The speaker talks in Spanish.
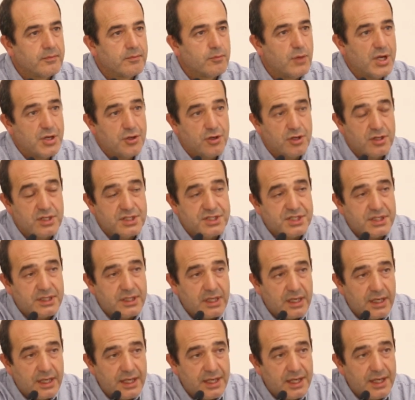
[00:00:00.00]
Bueno,
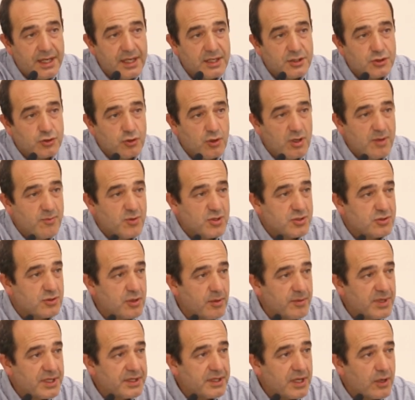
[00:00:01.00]
eh, esto hemos
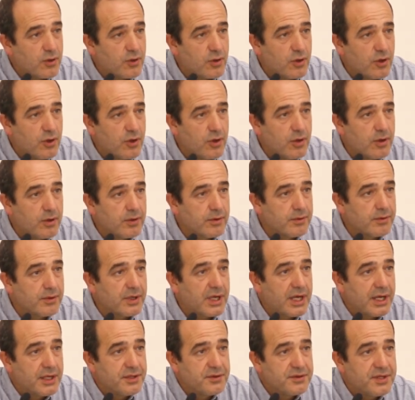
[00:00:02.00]
comentado
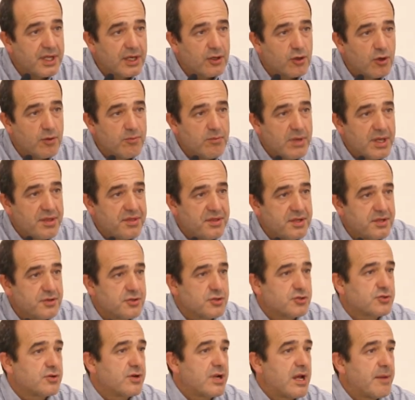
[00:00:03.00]
con gente, con
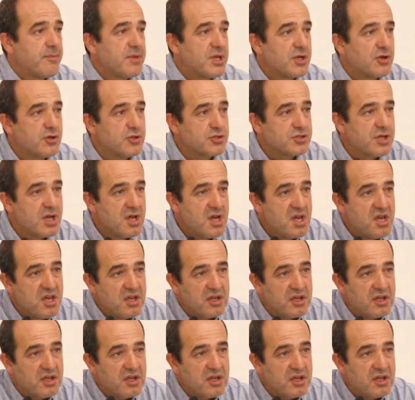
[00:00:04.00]
vecinos, con amigos.